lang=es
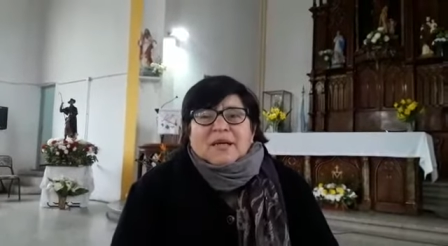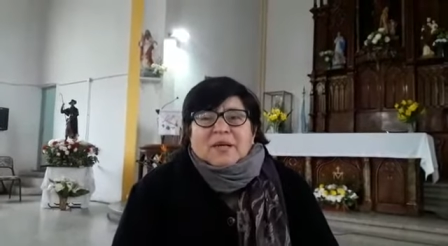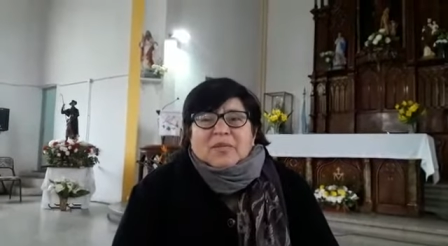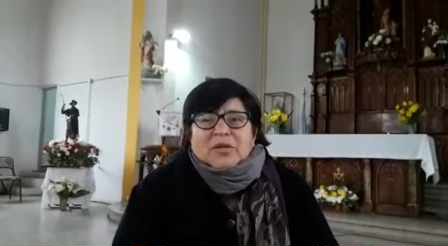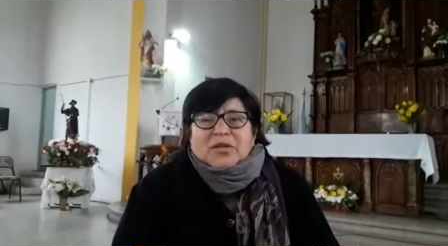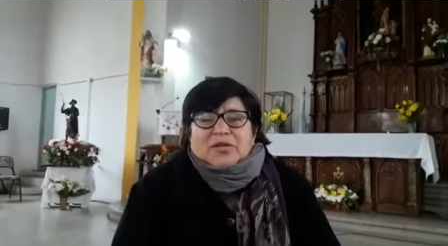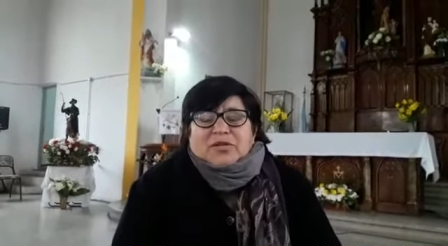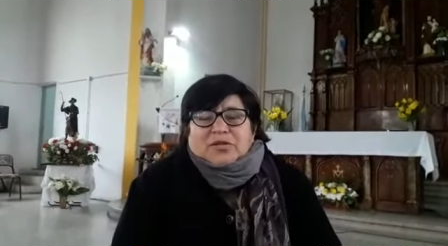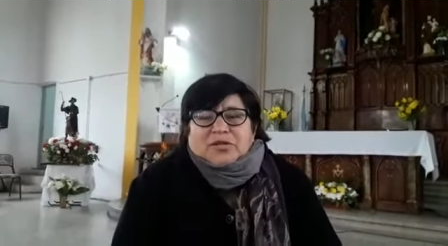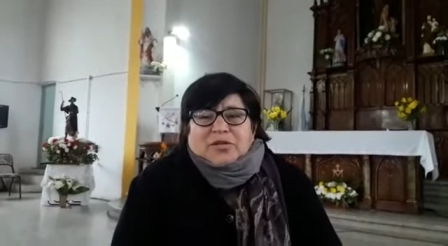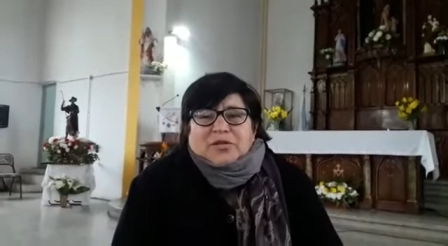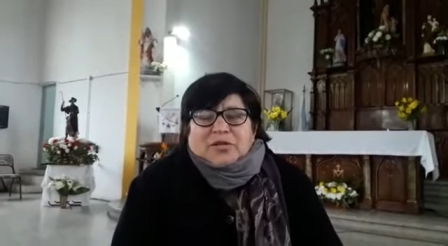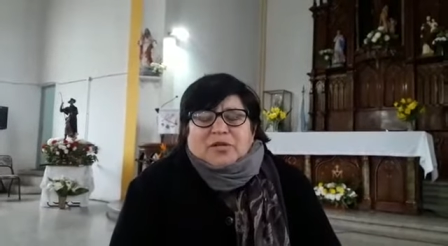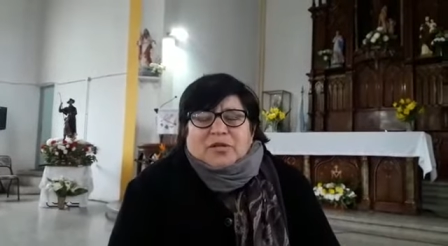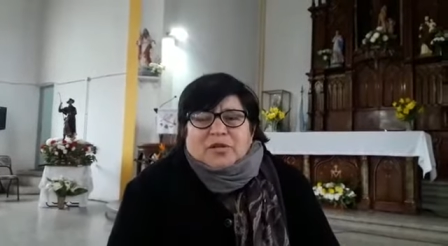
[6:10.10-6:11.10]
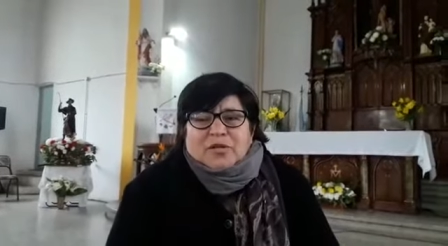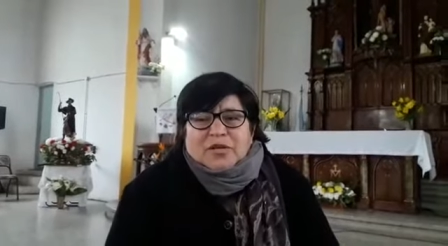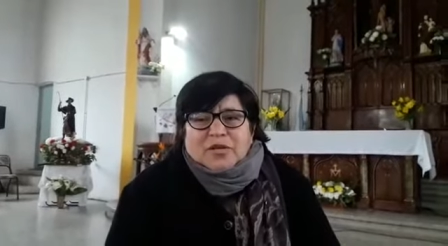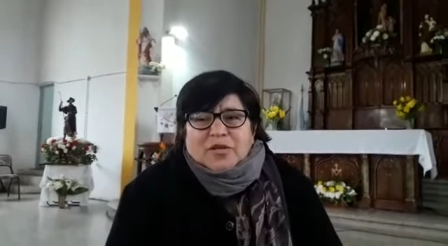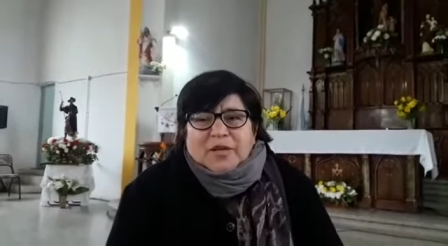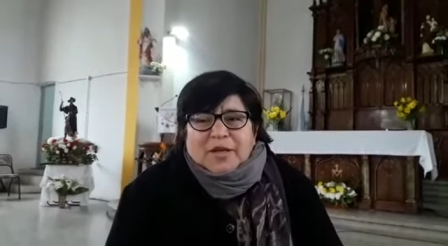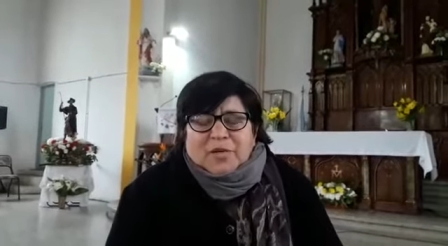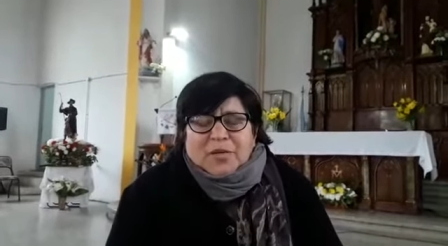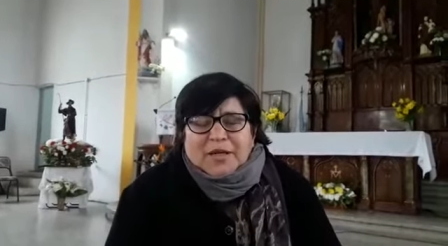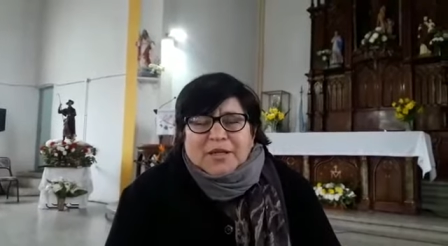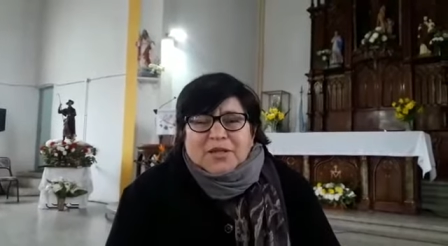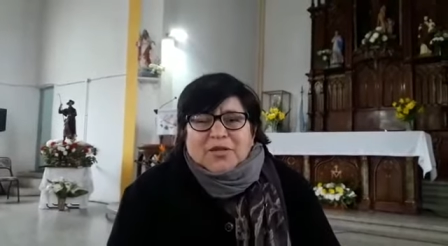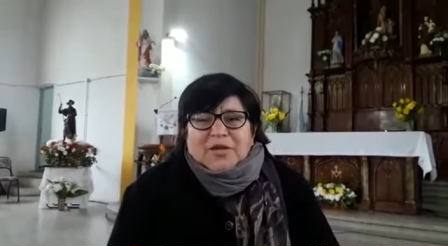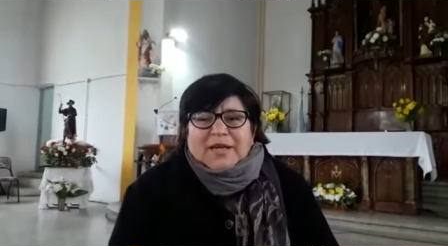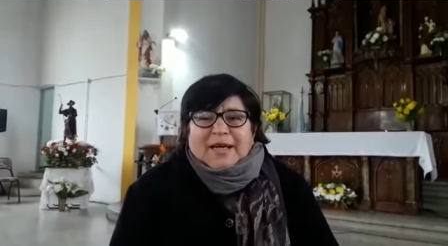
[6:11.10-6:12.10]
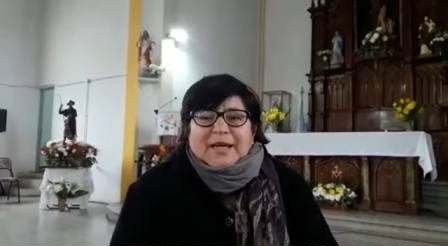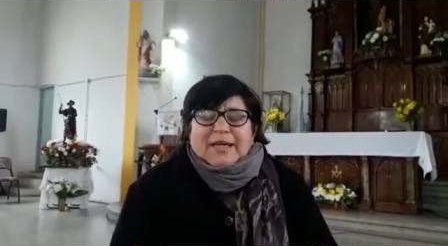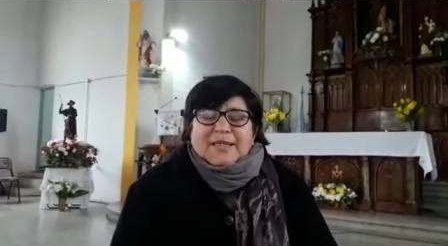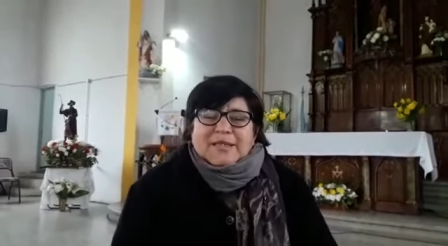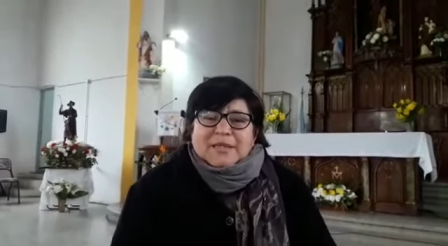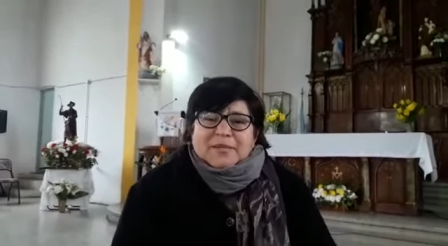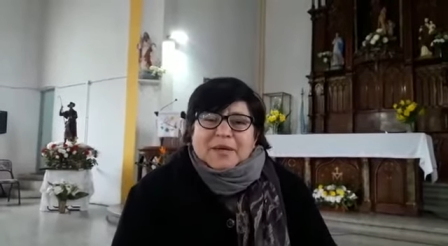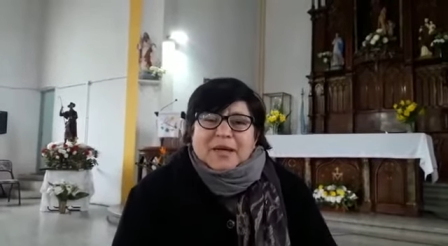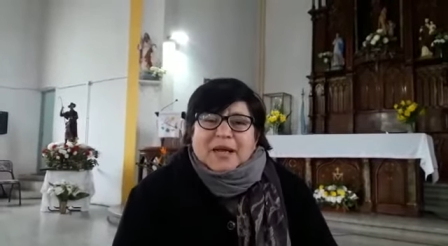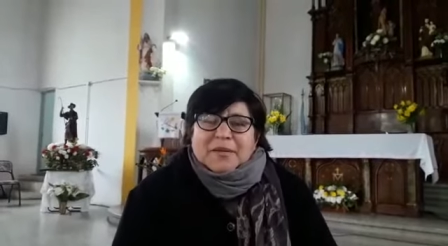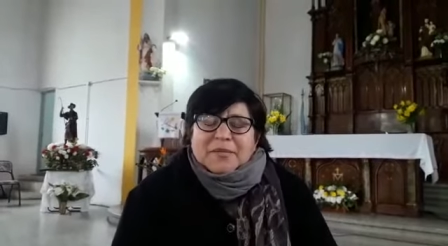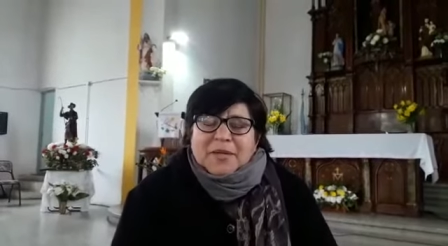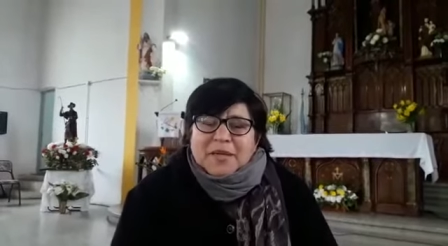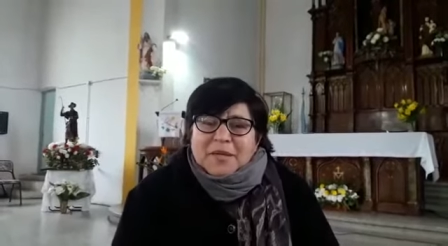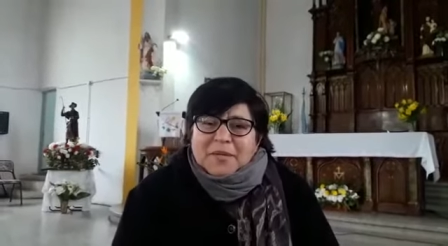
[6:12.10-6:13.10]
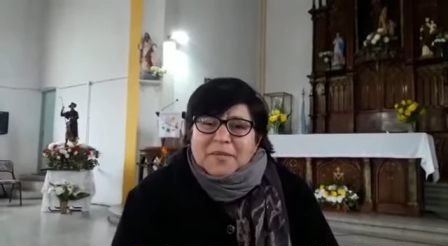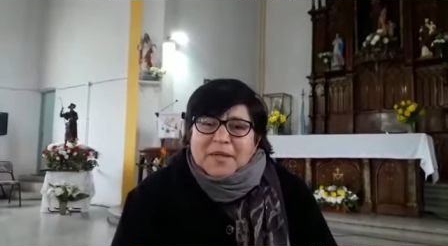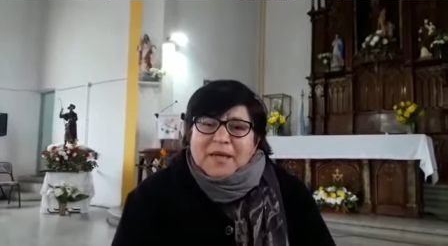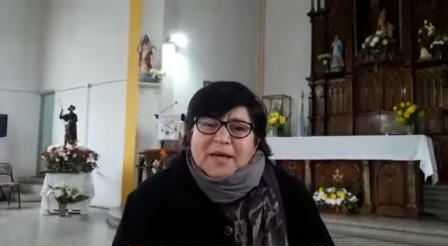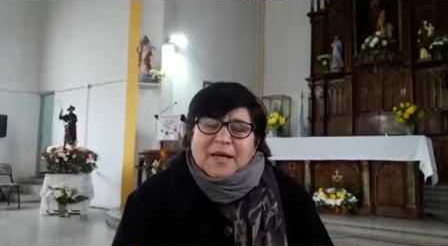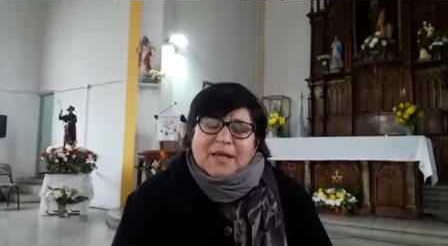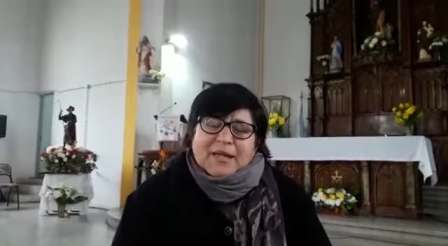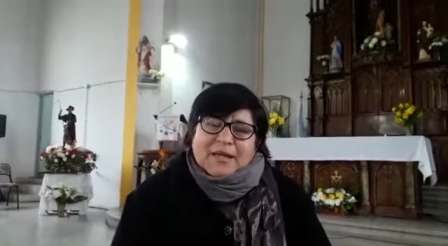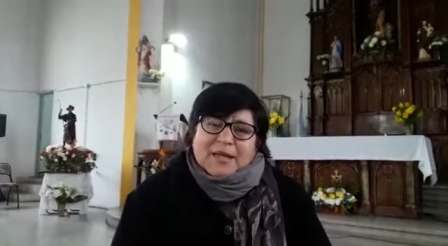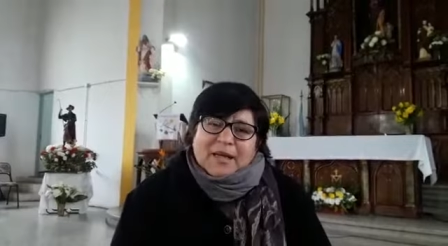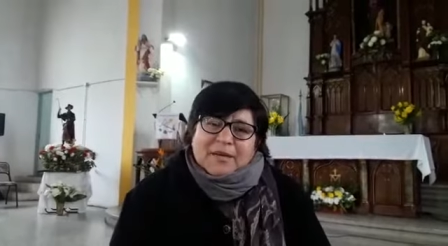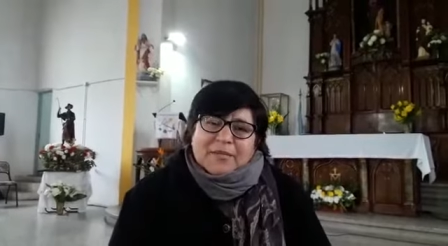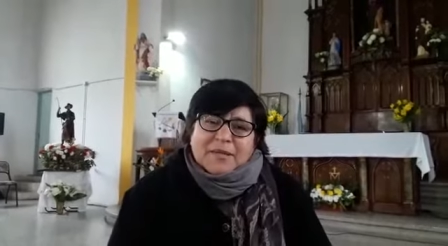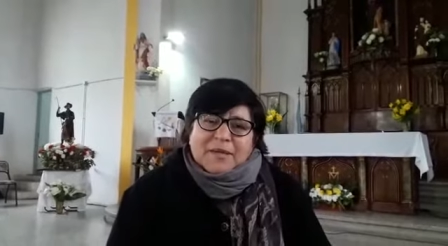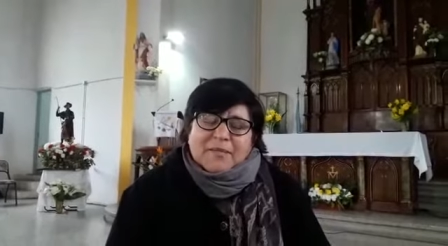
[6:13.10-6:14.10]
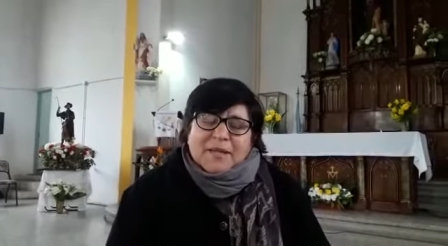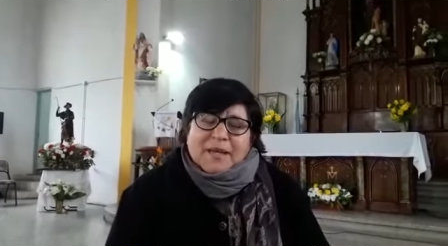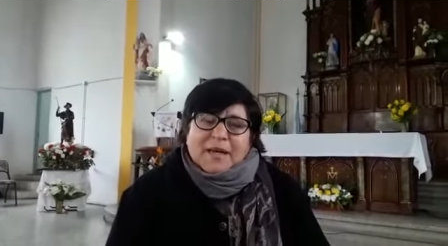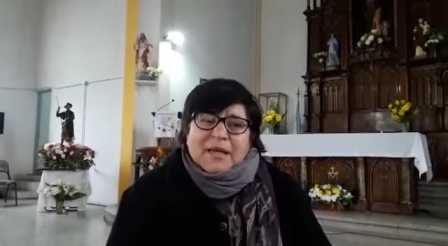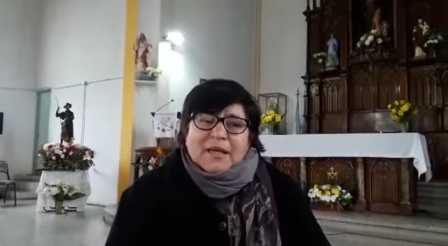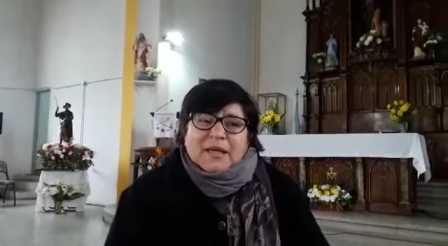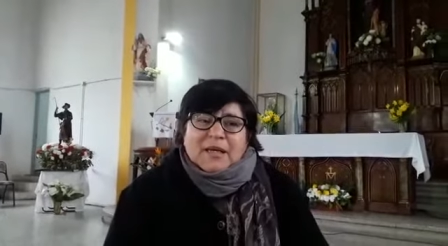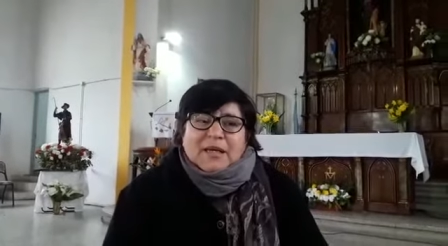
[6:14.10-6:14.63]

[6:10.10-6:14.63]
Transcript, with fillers: Bueno, nosotros nuestro encuentro era llevar la Biblia, leer la Biblia